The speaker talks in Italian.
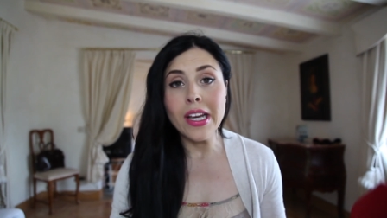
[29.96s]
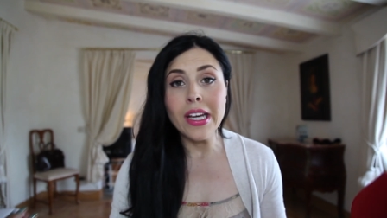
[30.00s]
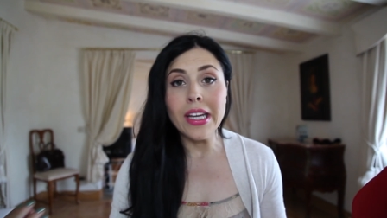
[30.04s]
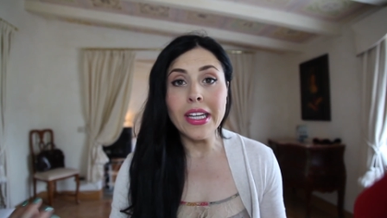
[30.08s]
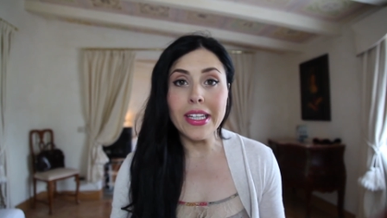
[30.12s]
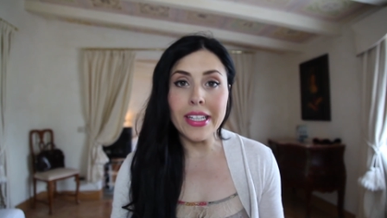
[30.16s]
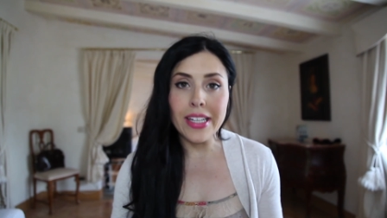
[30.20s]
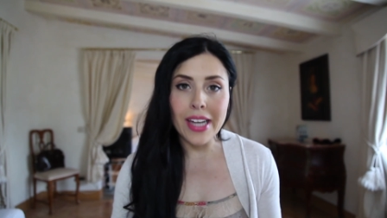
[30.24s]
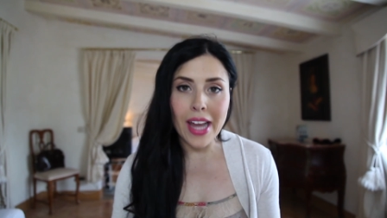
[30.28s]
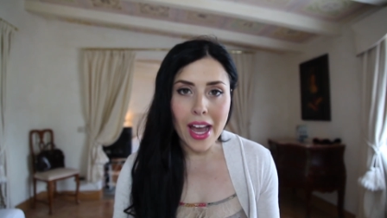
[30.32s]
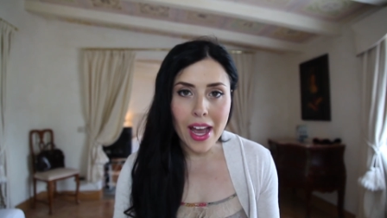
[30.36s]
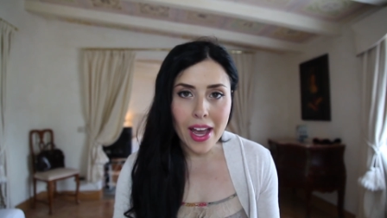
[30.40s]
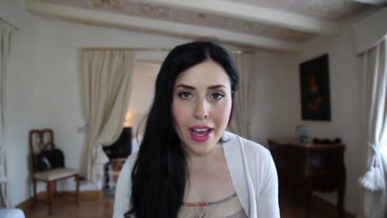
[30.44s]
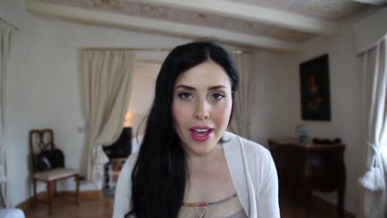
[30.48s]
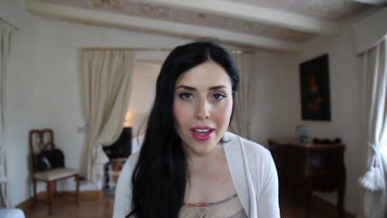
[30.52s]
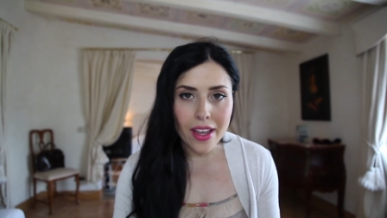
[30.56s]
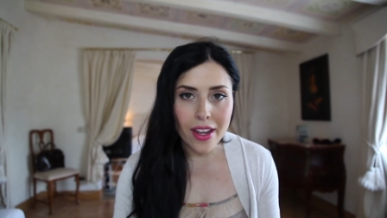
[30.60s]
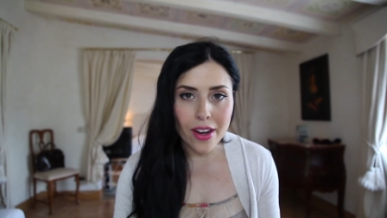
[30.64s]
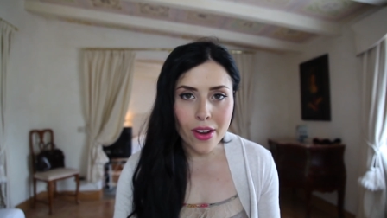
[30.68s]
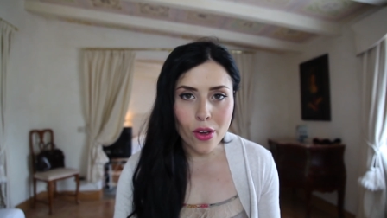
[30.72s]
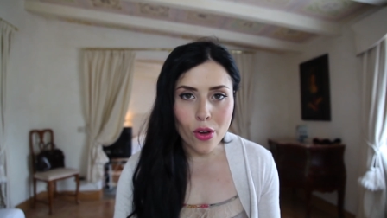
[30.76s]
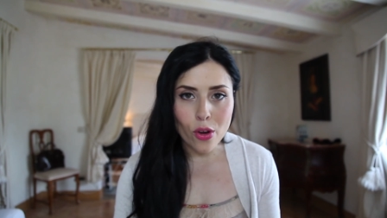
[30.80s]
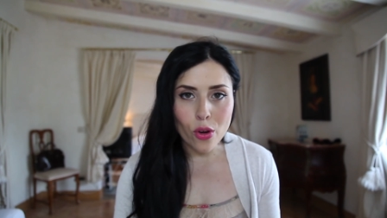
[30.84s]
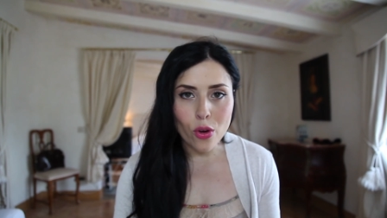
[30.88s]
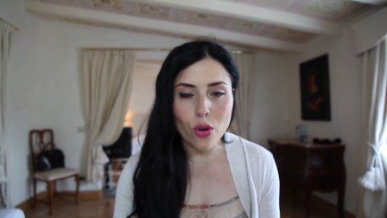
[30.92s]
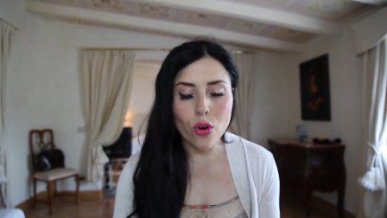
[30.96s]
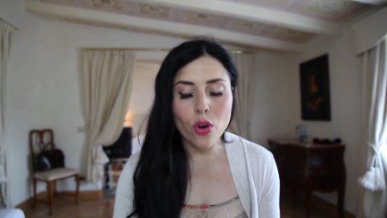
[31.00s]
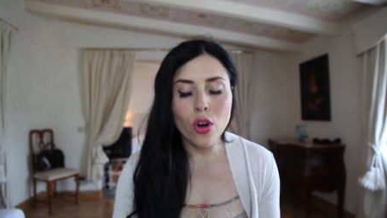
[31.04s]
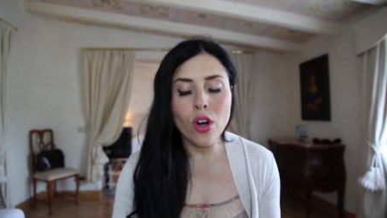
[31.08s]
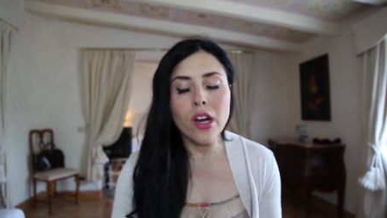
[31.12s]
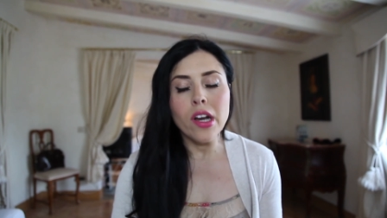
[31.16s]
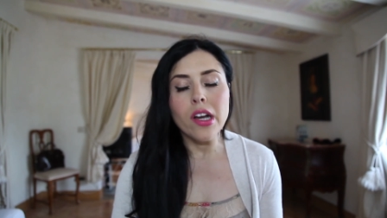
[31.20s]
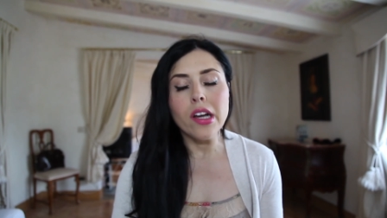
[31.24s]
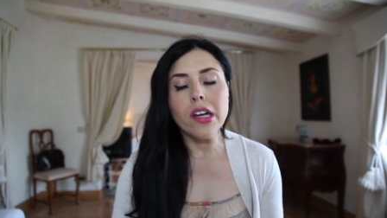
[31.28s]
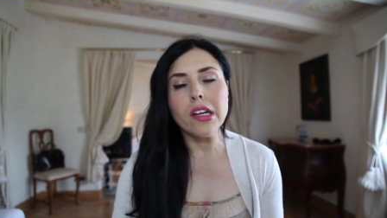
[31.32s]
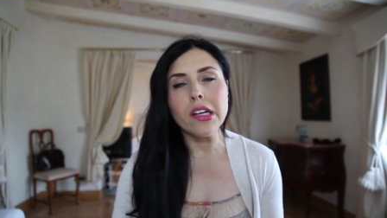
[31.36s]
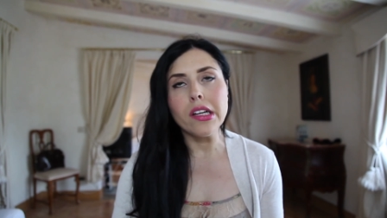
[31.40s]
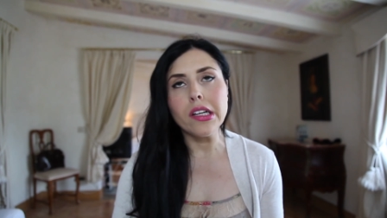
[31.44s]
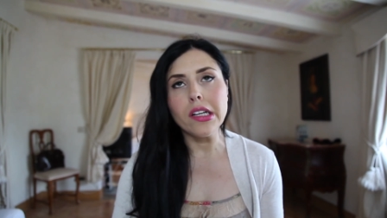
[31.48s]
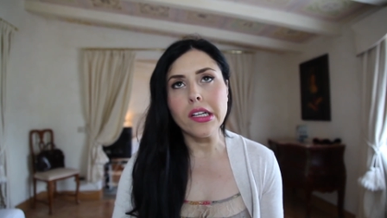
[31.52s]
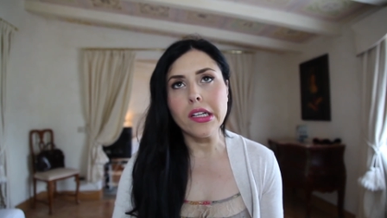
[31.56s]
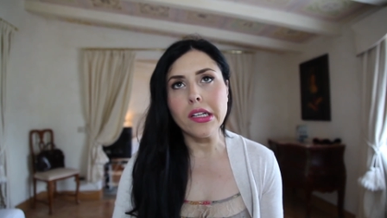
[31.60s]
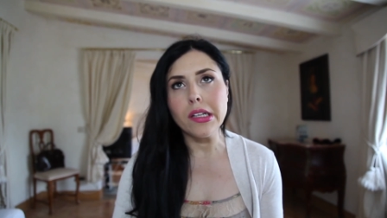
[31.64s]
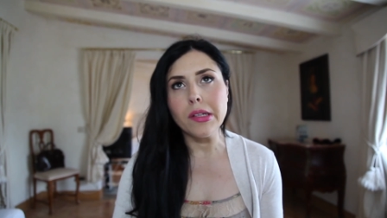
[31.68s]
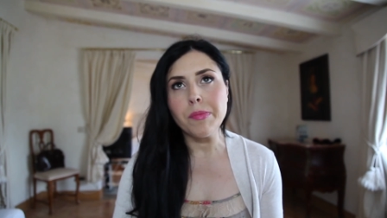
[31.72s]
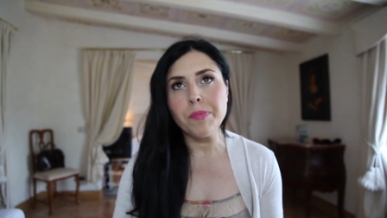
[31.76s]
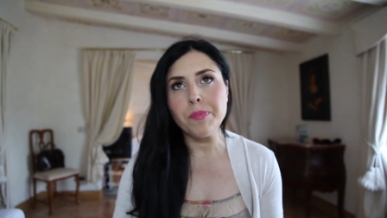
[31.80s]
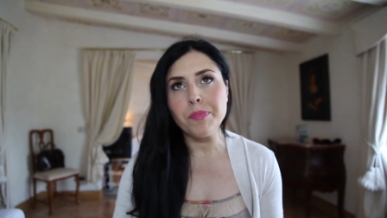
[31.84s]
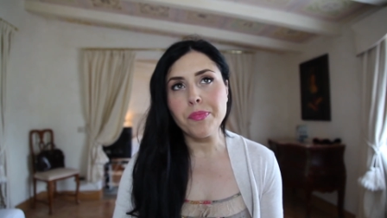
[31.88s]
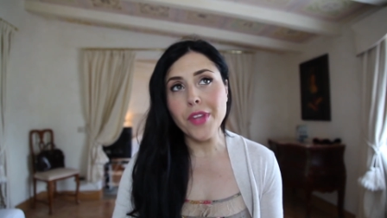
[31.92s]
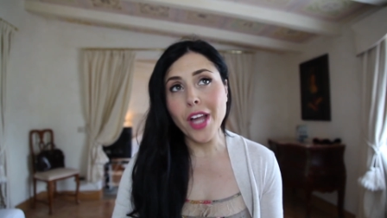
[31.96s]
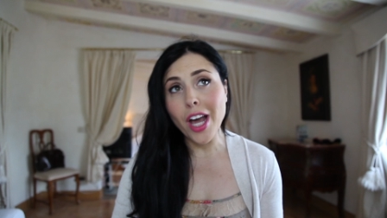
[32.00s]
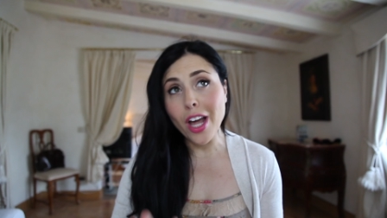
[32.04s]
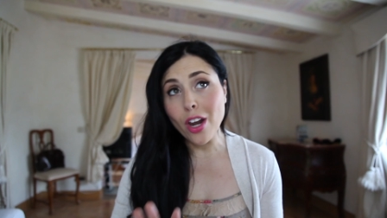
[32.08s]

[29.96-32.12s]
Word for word: in aereo. Ehm,